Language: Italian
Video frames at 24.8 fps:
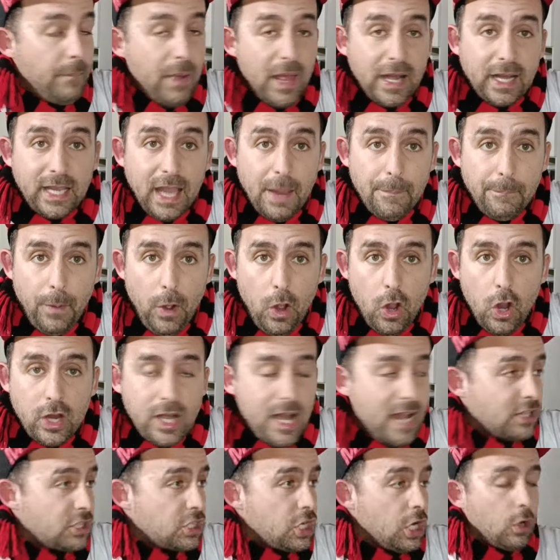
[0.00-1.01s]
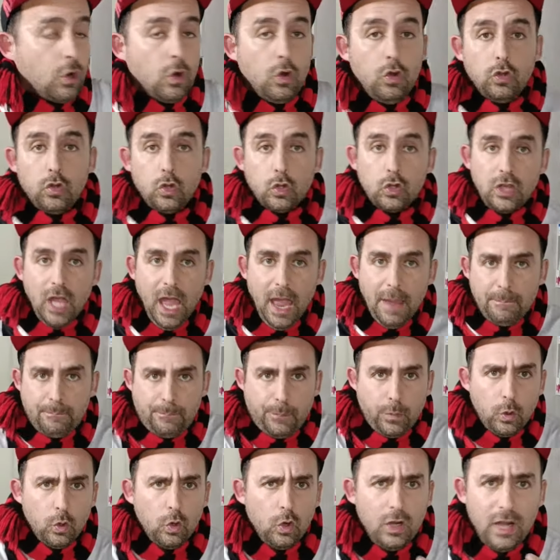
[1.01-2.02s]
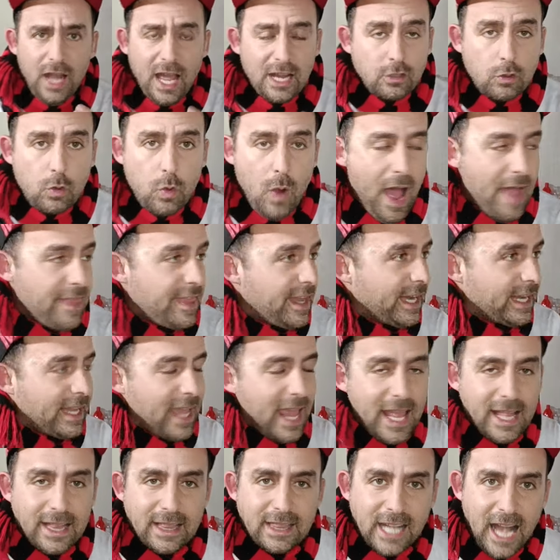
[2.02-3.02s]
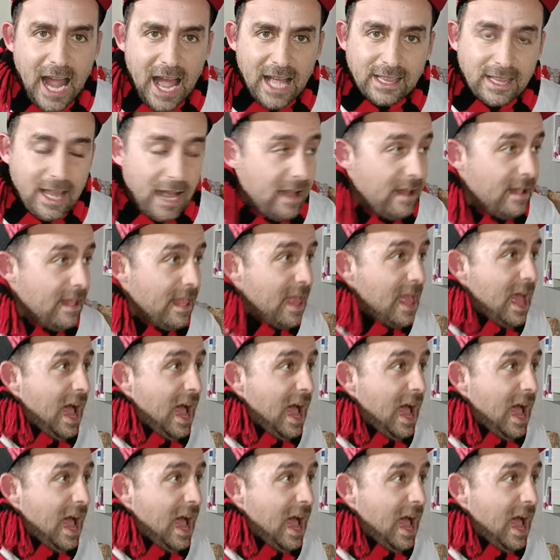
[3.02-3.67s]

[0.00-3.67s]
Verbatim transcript: perché poi nel secondo tempo la squadra che è entrata